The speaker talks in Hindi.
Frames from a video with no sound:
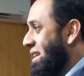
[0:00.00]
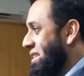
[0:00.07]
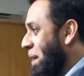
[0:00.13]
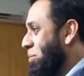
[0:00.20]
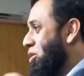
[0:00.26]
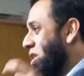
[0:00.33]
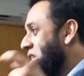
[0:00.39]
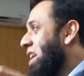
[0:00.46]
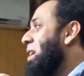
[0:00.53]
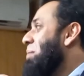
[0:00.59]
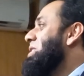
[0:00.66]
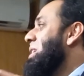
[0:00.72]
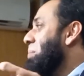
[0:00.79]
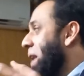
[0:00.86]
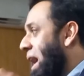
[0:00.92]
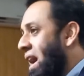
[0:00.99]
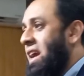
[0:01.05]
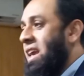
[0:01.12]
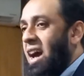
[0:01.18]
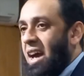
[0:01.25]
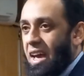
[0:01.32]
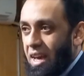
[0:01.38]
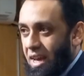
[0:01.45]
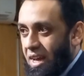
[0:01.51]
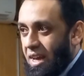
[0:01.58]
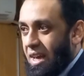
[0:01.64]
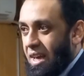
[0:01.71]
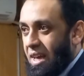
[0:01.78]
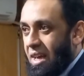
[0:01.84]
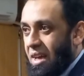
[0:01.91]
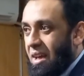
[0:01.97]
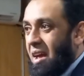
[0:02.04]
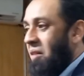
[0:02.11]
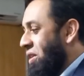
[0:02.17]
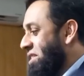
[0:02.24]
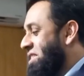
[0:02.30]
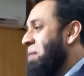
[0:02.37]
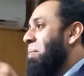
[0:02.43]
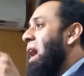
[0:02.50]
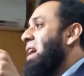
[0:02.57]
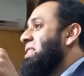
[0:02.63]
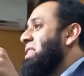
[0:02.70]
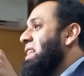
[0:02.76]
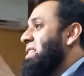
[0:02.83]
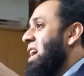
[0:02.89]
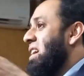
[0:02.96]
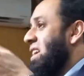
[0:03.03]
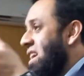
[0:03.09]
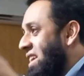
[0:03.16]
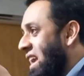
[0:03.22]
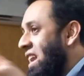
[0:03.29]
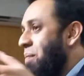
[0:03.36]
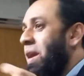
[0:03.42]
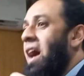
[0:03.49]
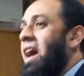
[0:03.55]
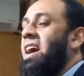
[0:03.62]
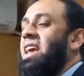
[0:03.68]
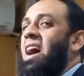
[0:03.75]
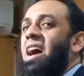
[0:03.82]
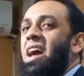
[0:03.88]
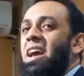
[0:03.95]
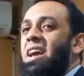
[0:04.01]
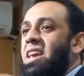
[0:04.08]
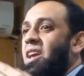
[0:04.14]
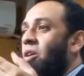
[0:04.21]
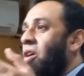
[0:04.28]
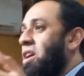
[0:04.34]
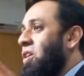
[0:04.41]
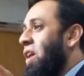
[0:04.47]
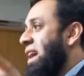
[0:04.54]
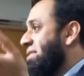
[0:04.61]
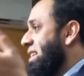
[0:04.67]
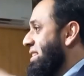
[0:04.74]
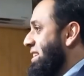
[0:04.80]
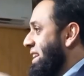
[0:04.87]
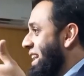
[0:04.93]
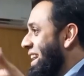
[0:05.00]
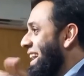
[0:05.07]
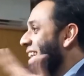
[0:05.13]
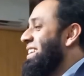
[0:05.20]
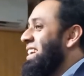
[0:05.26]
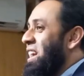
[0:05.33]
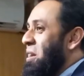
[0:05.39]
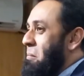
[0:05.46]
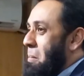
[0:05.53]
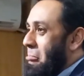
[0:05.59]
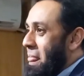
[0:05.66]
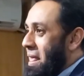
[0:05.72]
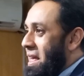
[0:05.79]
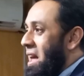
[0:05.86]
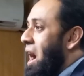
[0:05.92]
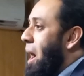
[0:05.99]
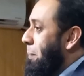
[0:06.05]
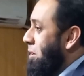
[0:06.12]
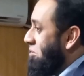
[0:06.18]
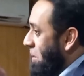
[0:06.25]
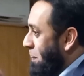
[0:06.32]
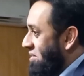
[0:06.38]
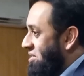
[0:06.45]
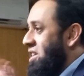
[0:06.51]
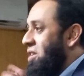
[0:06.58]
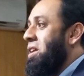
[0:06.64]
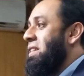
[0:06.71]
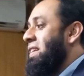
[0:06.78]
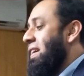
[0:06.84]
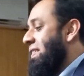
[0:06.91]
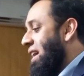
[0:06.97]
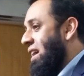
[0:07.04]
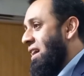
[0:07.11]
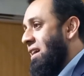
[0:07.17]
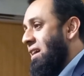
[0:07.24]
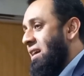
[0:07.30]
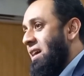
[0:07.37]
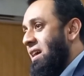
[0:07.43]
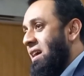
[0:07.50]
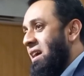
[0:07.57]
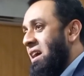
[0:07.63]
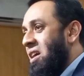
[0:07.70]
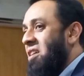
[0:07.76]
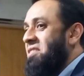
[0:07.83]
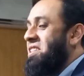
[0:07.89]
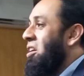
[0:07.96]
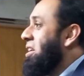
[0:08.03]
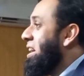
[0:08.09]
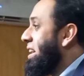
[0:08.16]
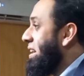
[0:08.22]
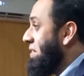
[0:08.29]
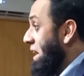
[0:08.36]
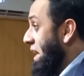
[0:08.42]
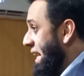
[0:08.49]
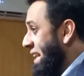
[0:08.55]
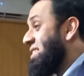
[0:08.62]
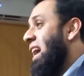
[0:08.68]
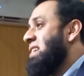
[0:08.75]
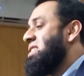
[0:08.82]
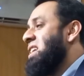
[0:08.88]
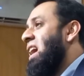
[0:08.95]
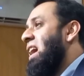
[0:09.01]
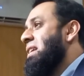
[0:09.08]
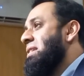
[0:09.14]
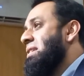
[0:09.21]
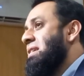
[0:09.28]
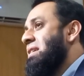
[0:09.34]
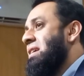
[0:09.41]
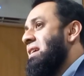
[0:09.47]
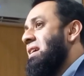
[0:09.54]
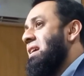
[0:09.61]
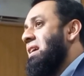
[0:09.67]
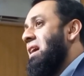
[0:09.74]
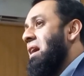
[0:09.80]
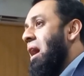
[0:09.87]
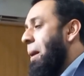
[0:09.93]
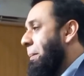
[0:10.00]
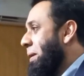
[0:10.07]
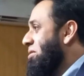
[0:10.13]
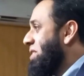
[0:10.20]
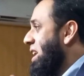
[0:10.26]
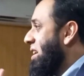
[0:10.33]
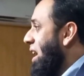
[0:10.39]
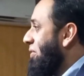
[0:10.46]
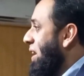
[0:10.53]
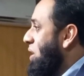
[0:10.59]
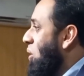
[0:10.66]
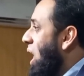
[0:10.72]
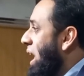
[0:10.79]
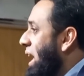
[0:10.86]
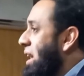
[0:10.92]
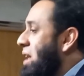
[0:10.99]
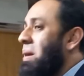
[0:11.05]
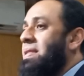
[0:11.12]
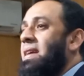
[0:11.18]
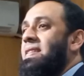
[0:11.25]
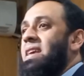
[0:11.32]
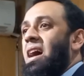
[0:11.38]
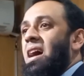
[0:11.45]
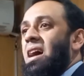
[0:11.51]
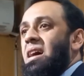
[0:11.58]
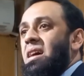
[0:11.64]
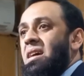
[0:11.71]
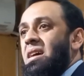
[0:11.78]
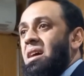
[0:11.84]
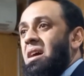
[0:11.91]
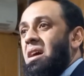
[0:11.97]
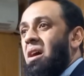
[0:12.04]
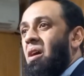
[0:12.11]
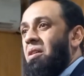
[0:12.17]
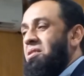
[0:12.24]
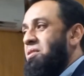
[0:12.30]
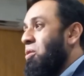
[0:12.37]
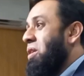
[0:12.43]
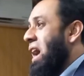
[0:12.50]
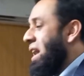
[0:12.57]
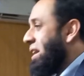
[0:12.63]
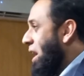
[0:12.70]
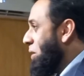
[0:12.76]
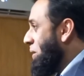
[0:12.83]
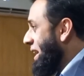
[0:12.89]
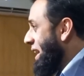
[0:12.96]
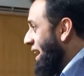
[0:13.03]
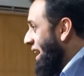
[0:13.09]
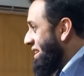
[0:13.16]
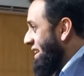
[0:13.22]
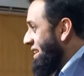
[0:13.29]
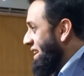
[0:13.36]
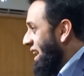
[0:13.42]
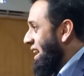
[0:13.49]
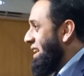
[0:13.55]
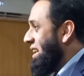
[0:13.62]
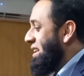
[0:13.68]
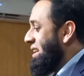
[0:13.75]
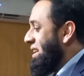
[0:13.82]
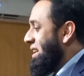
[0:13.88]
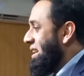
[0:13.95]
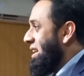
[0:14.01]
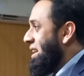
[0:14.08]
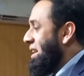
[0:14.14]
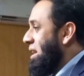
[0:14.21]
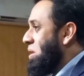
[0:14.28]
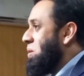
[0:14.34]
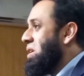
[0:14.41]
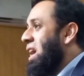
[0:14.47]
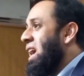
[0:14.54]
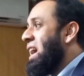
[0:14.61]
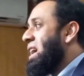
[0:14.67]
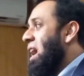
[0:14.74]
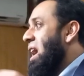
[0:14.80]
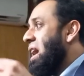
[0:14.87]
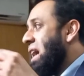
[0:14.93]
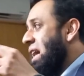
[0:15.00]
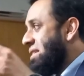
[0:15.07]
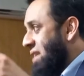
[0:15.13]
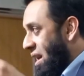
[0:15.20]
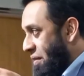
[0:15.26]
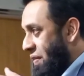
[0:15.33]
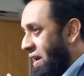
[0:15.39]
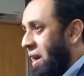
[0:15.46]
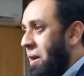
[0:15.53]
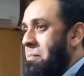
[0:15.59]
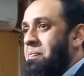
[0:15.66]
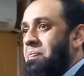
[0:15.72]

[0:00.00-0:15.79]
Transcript: जब जुडिशल कमीशन बनाया गया है वो इसी बात की तहकीक के लिए बनाया गया है कि ये ऑडियो असली थी कि नहीं थी आपने उसी पे स्टे ऑर्डर दे दिया और स्टे ऑर्डर देने के साथ साथ आपने उसकी कार्रवाई को आगे नहीं बढ़ने दिया और उसको गैर कानूनी करार दे दिया तो ये कहाँ का इंसाफ है